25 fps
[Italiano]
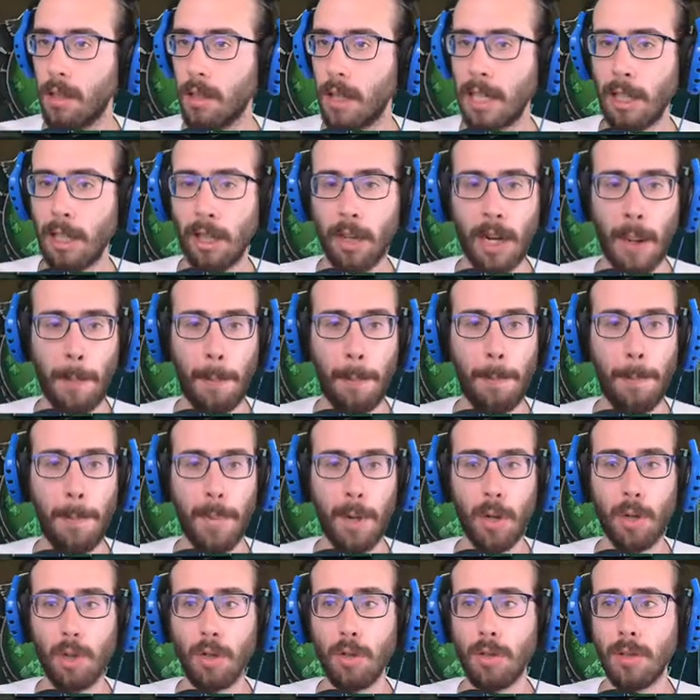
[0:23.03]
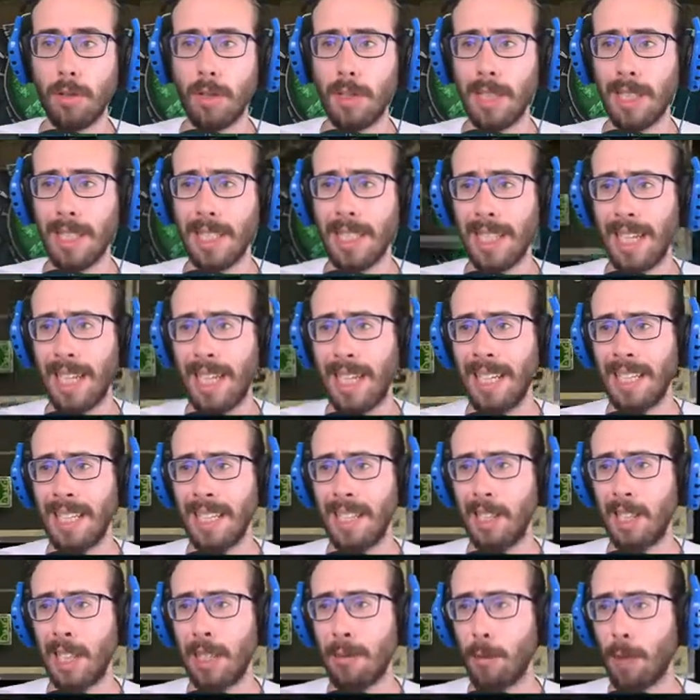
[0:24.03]
Allora, pronti e
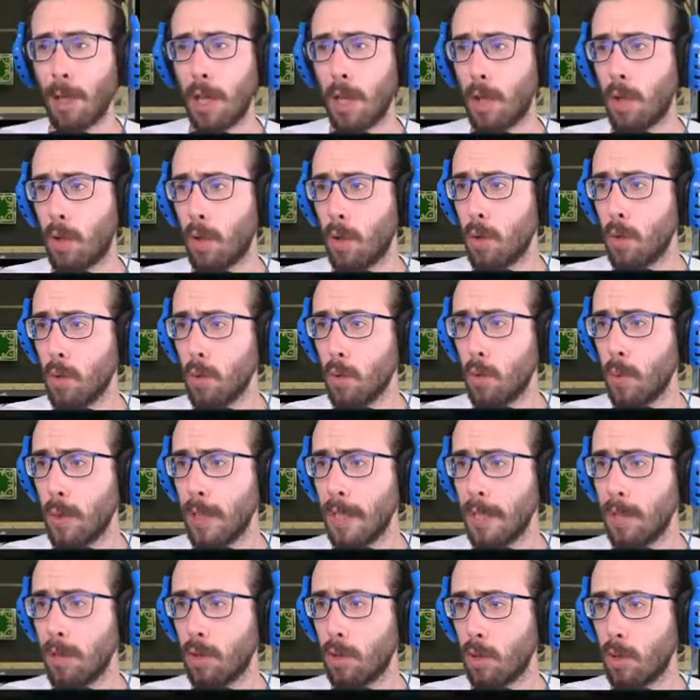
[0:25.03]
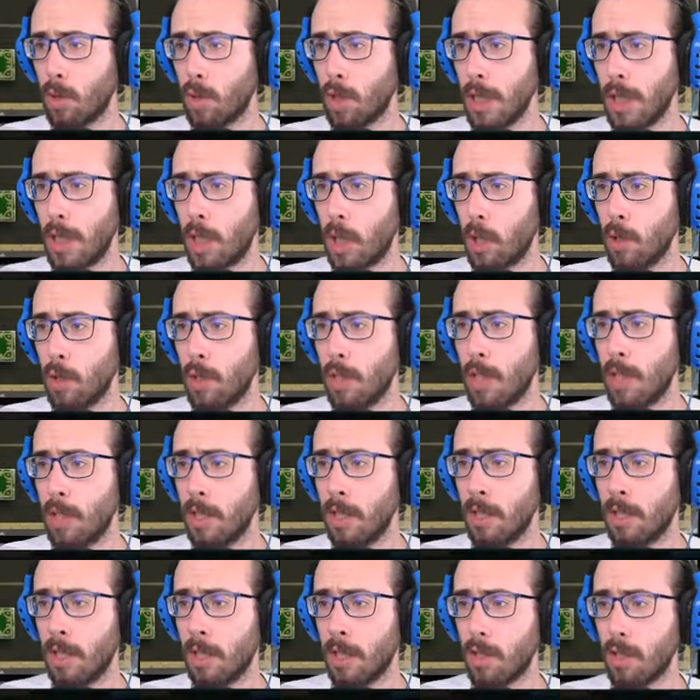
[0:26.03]
diciamo che con questo ciclo di
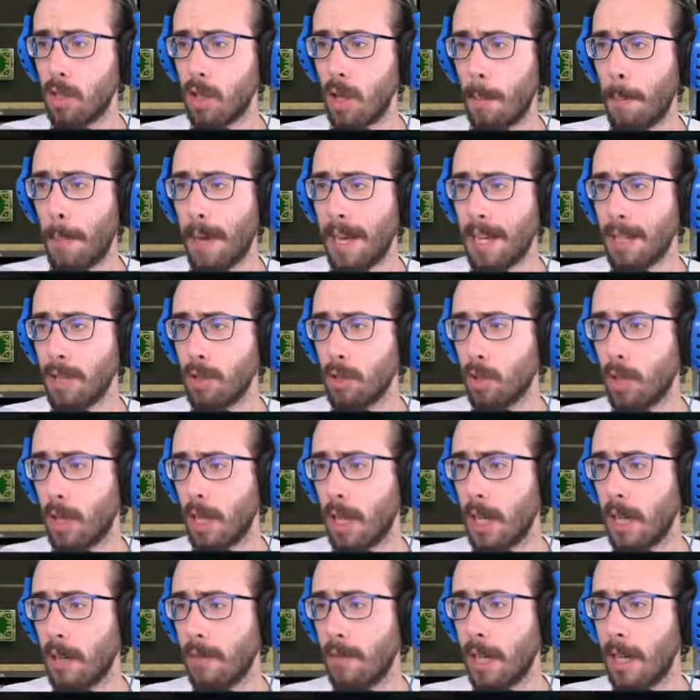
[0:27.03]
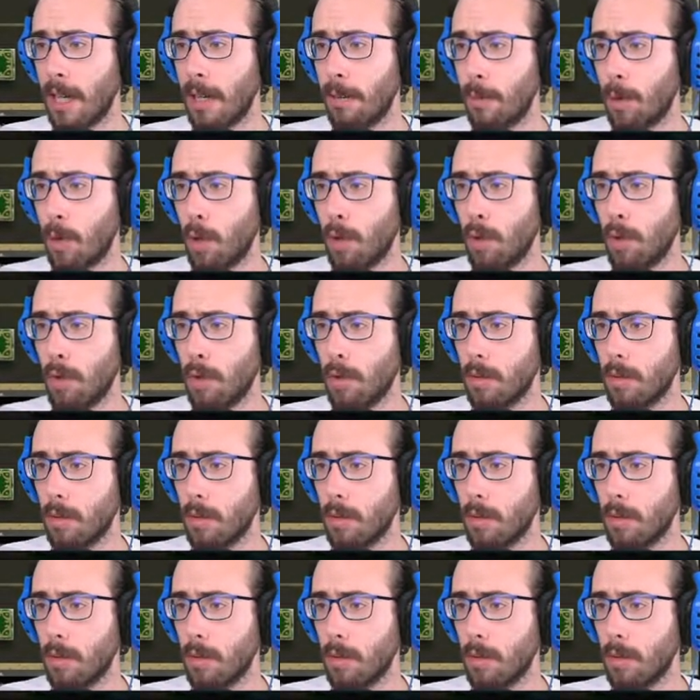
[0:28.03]
registrazioni penso che arriveremo...